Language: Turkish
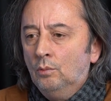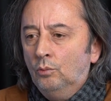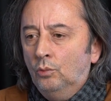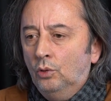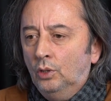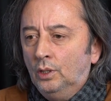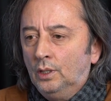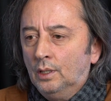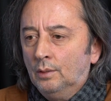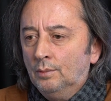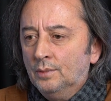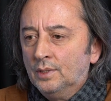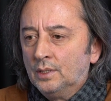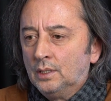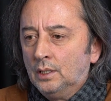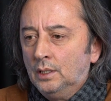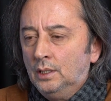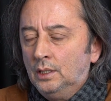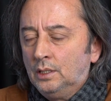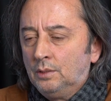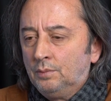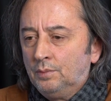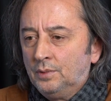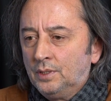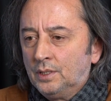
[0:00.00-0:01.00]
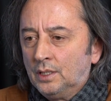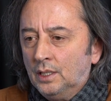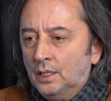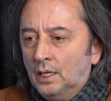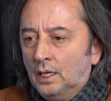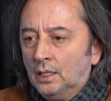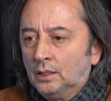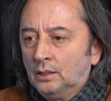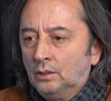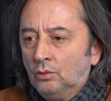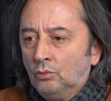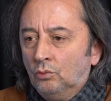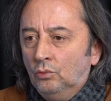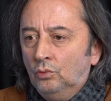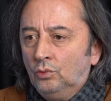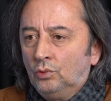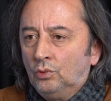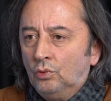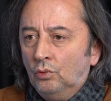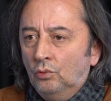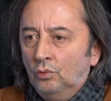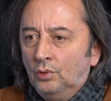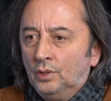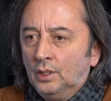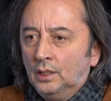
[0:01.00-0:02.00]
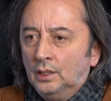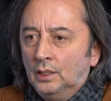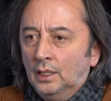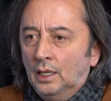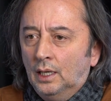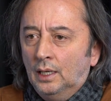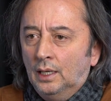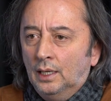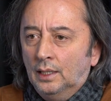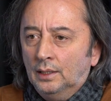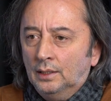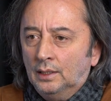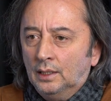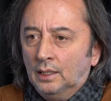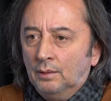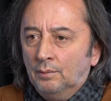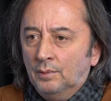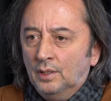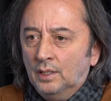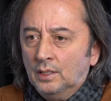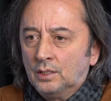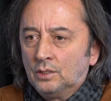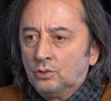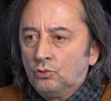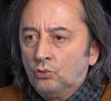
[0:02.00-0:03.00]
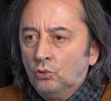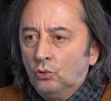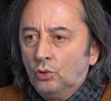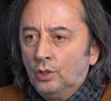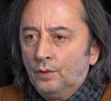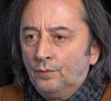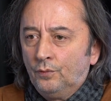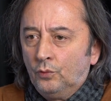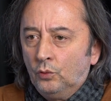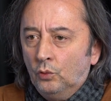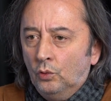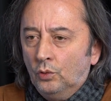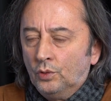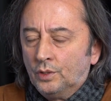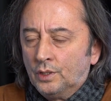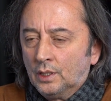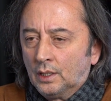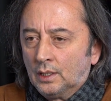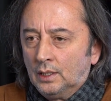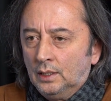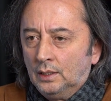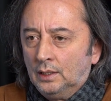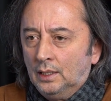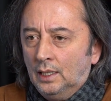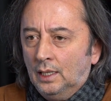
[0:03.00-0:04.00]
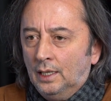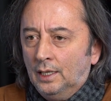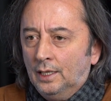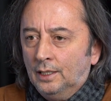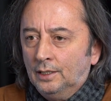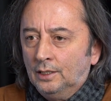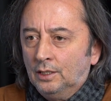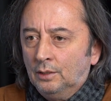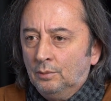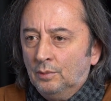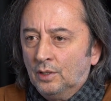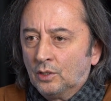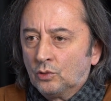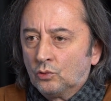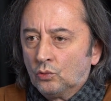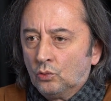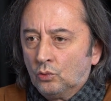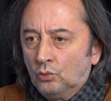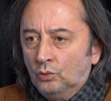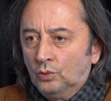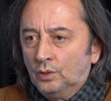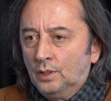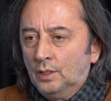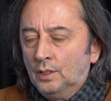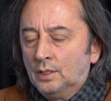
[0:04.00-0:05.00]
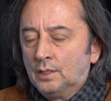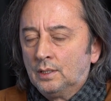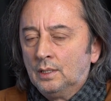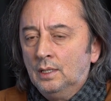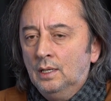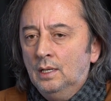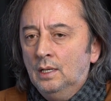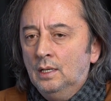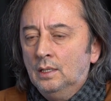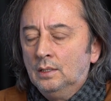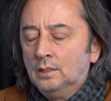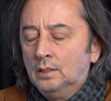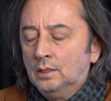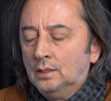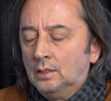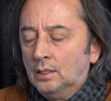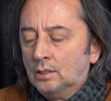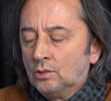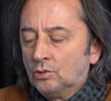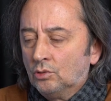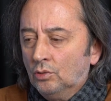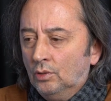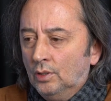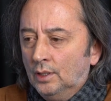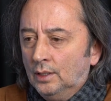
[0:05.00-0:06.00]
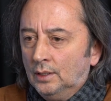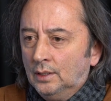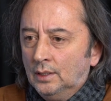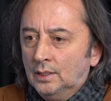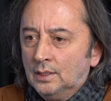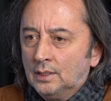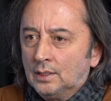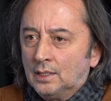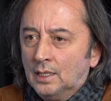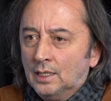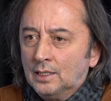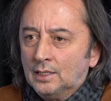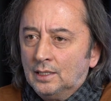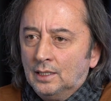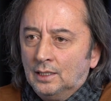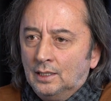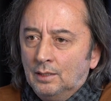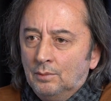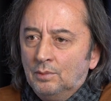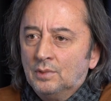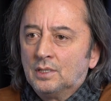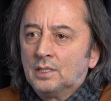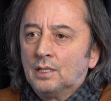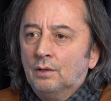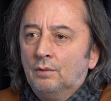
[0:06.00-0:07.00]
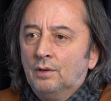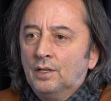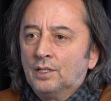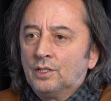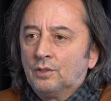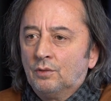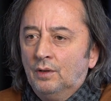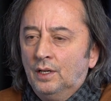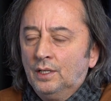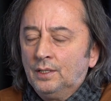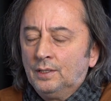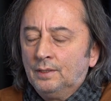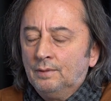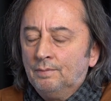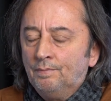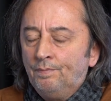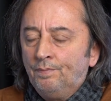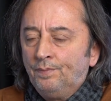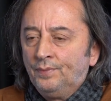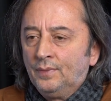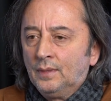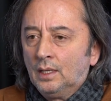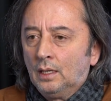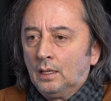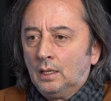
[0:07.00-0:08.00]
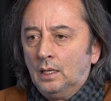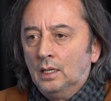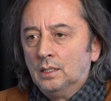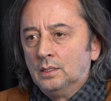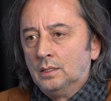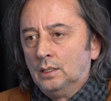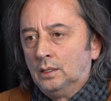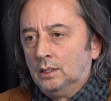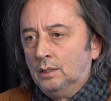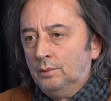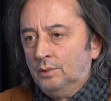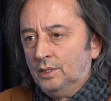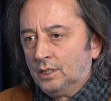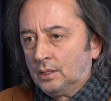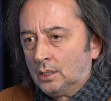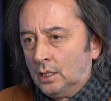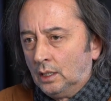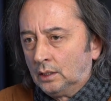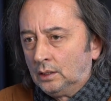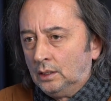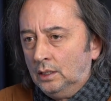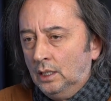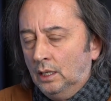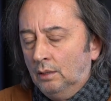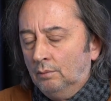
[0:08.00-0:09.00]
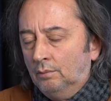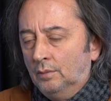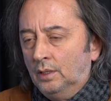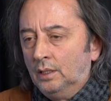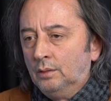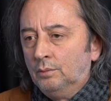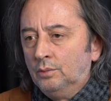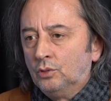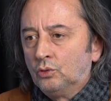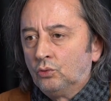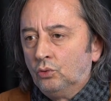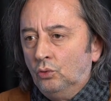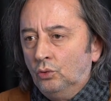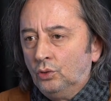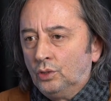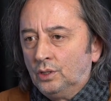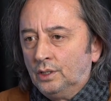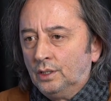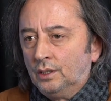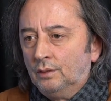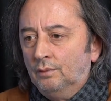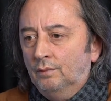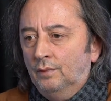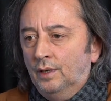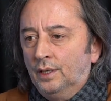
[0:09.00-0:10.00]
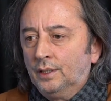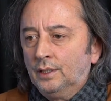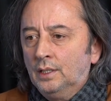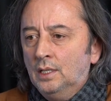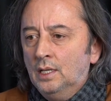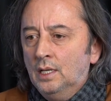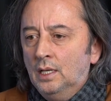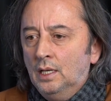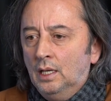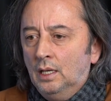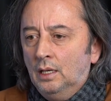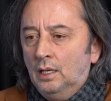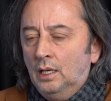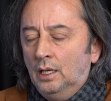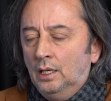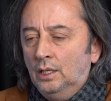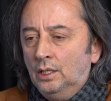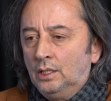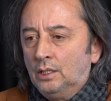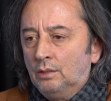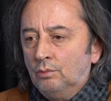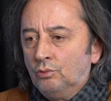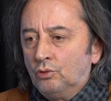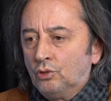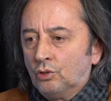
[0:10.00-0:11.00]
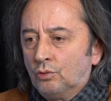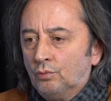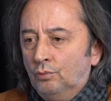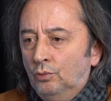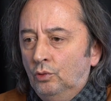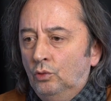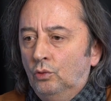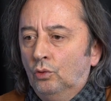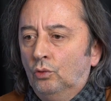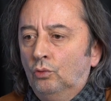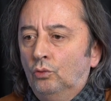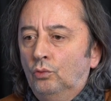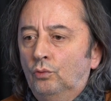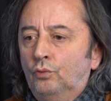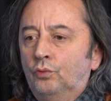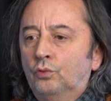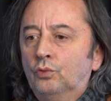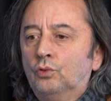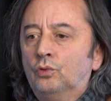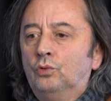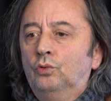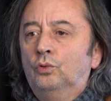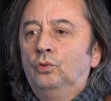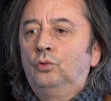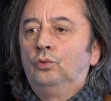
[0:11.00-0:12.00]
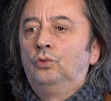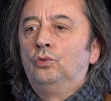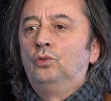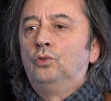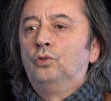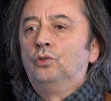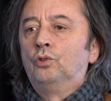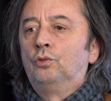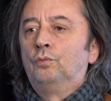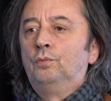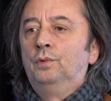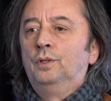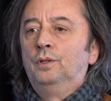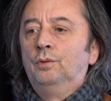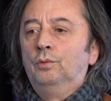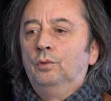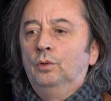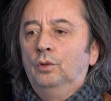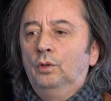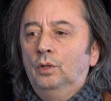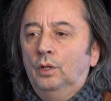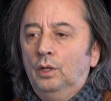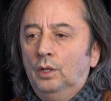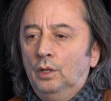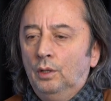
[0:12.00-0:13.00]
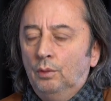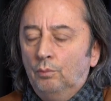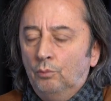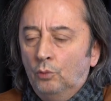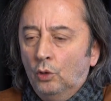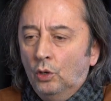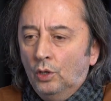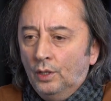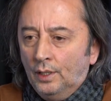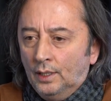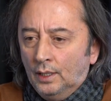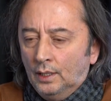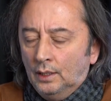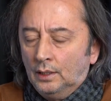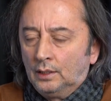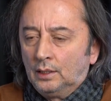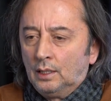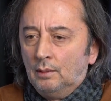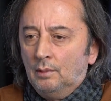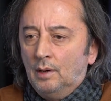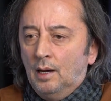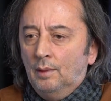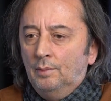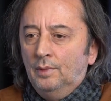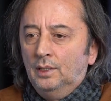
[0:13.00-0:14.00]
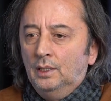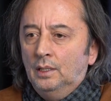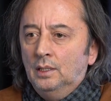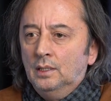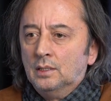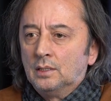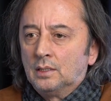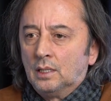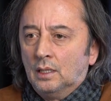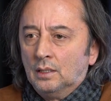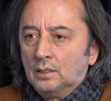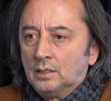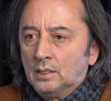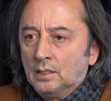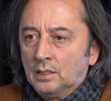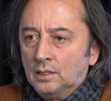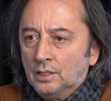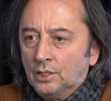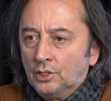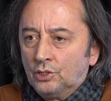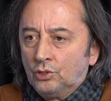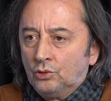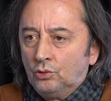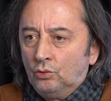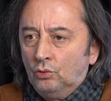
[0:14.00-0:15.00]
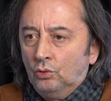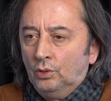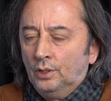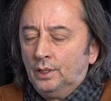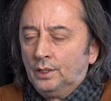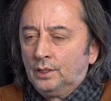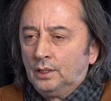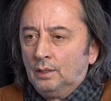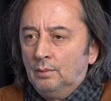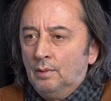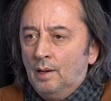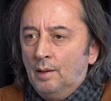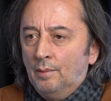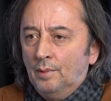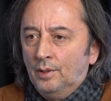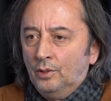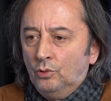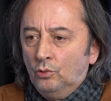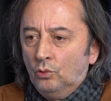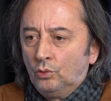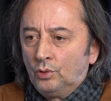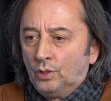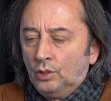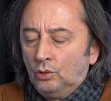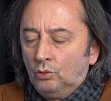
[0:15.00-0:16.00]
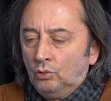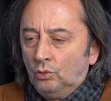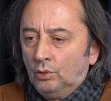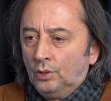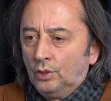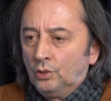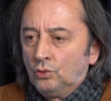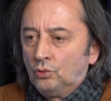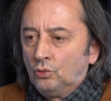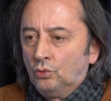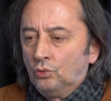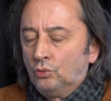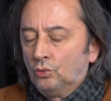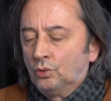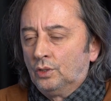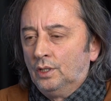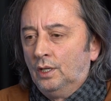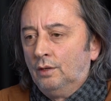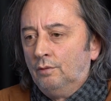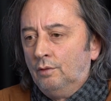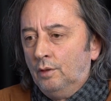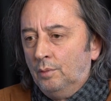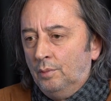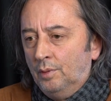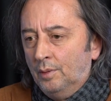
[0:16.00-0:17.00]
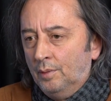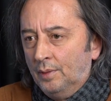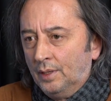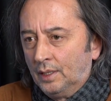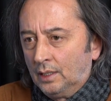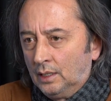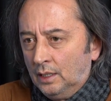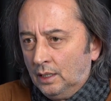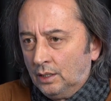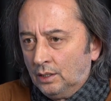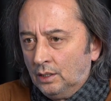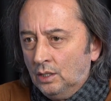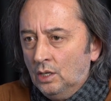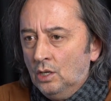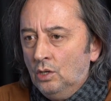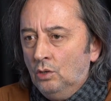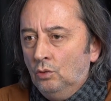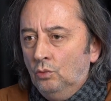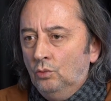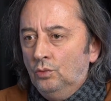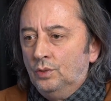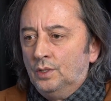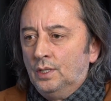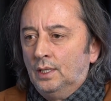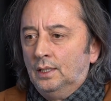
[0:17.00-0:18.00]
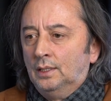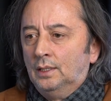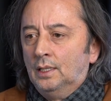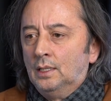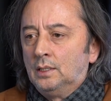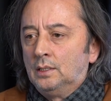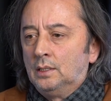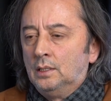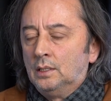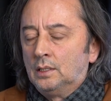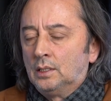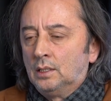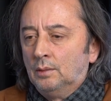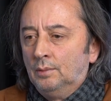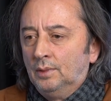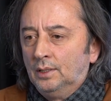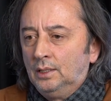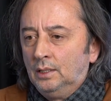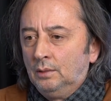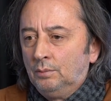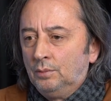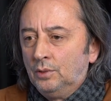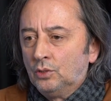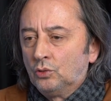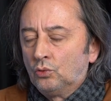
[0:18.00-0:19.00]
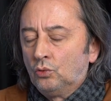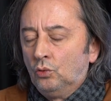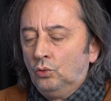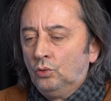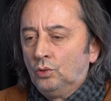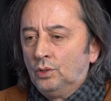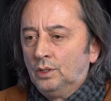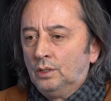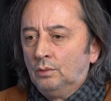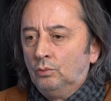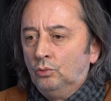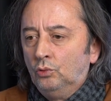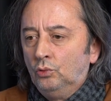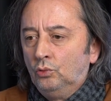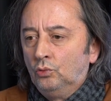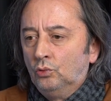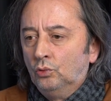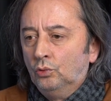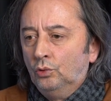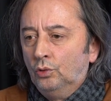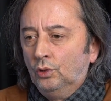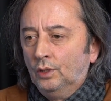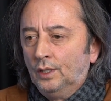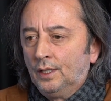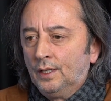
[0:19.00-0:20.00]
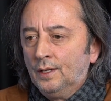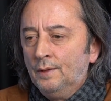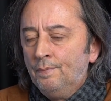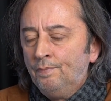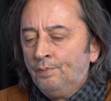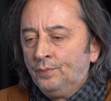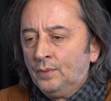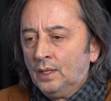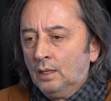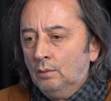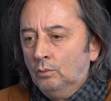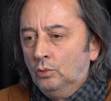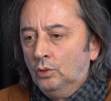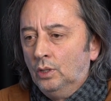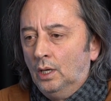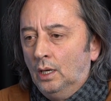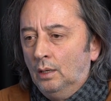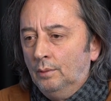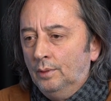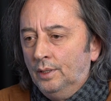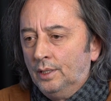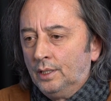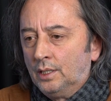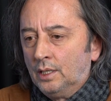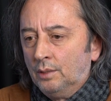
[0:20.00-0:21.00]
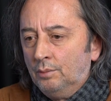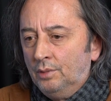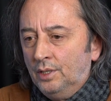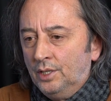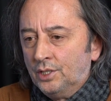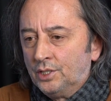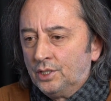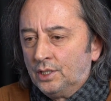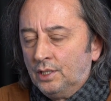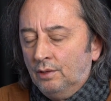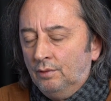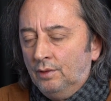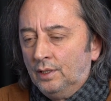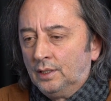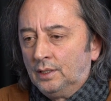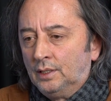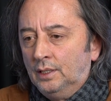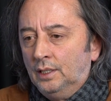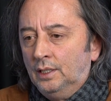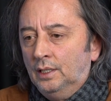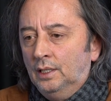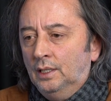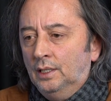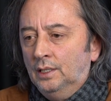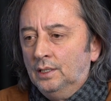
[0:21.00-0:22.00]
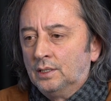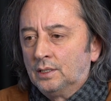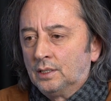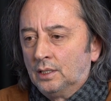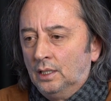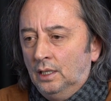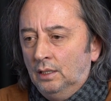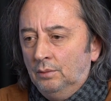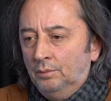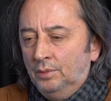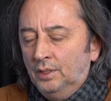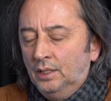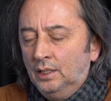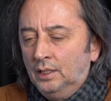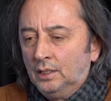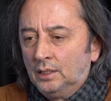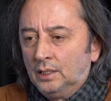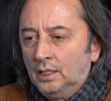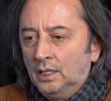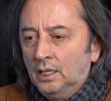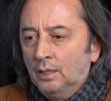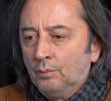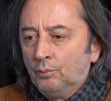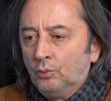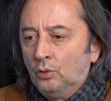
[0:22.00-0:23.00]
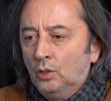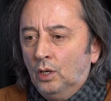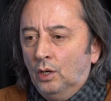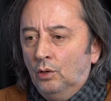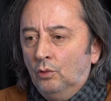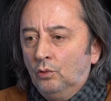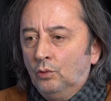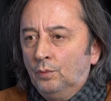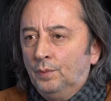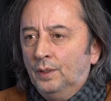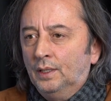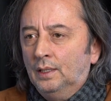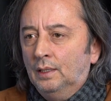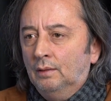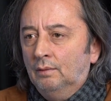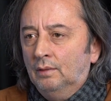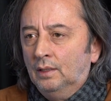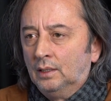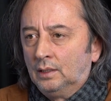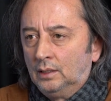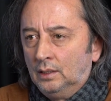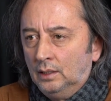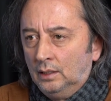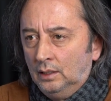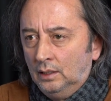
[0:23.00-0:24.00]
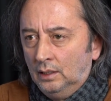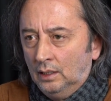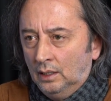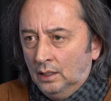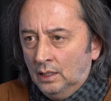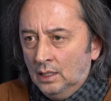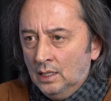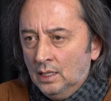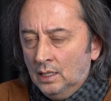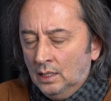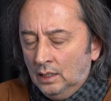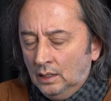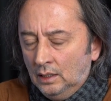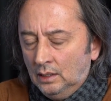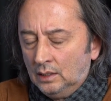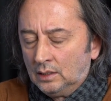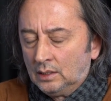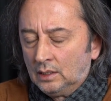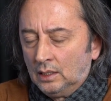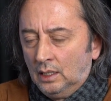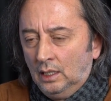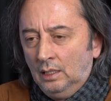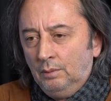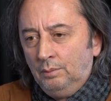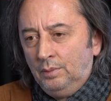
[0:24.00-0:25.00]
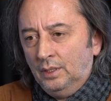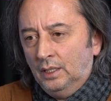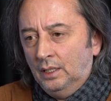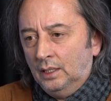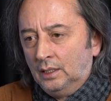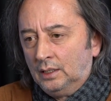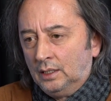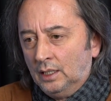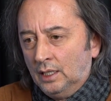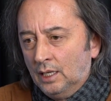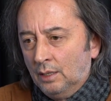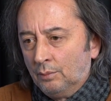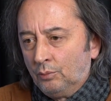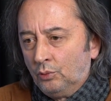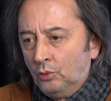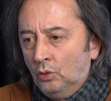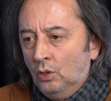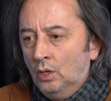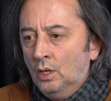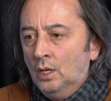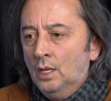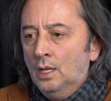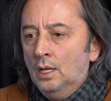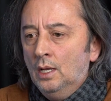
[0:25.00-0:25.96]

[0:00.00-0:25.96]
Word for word: Bölgemizde hiçbir şeyi artık ülke ülke değerlendiremeyiz. Coğrafya ölçekli değerlendirmek zorundayız. Siz de söylediniz. Gazze'de bir savaş var. Gazze'de bir katliam var. Bir soykırım var. E, iki buçuk milyon nüfuslu küçücük bir e, bölgeyi tamamen insansızlaştırıyorlar. Tamamen yok ediyorlar. Çocuklar ve bebekler üzerine sistematik bir soykırım uyguluyorlar. Bunu Amerika Birleşik Devletleri ile İsrail birlikte yapıyor. Avrupa devletleriyle İsrail birlikte yapıyor.